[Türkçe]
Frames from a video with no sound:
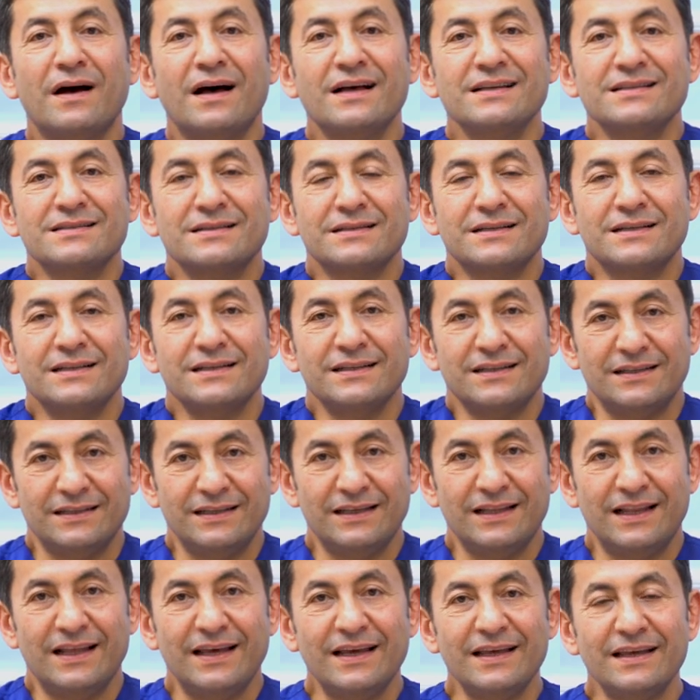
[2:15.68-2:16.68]
askı
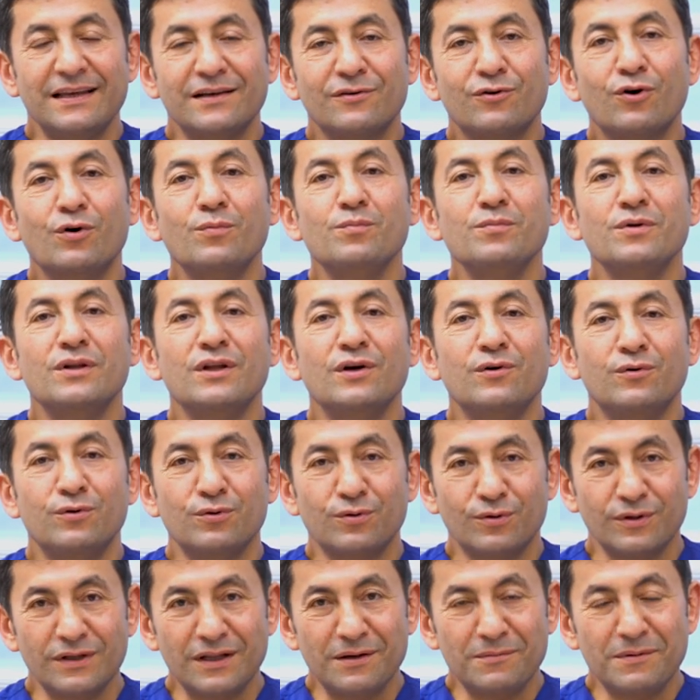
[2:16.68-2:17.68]
ile kombine
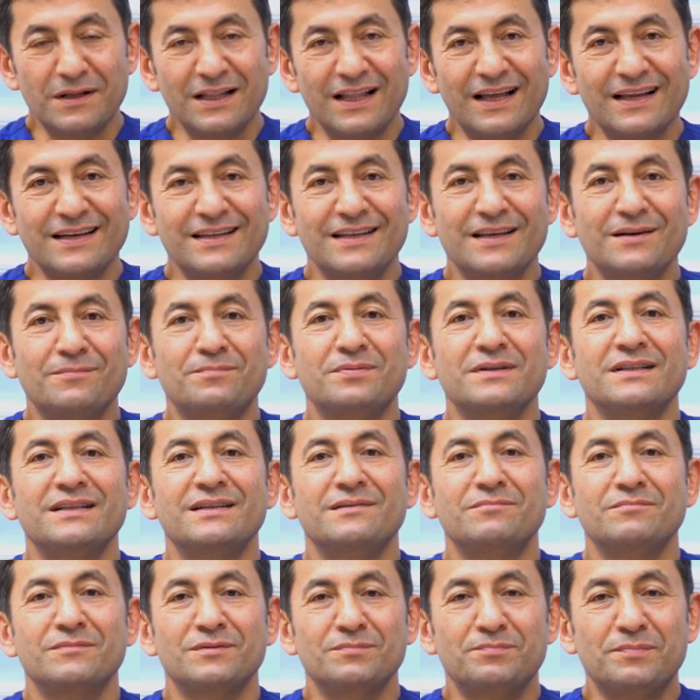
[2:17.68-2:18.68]
uygulamalar
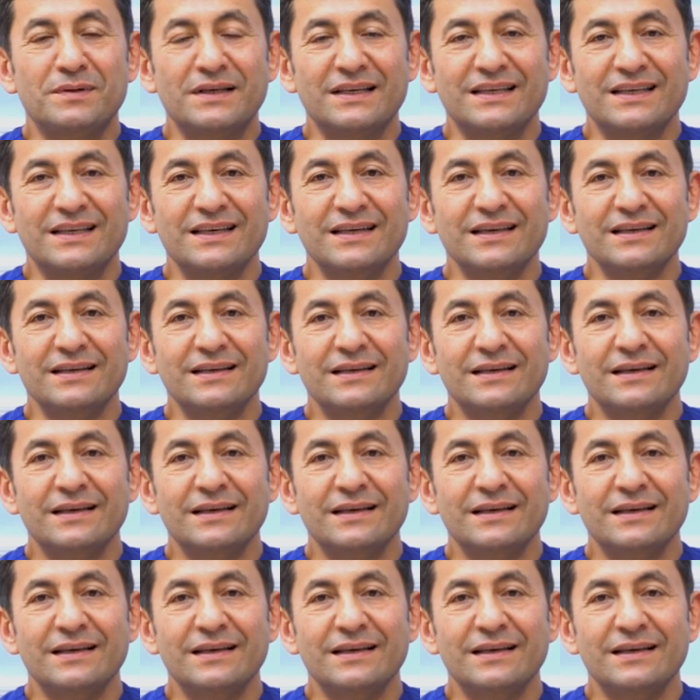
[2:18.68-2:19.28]
yapılır mı peki?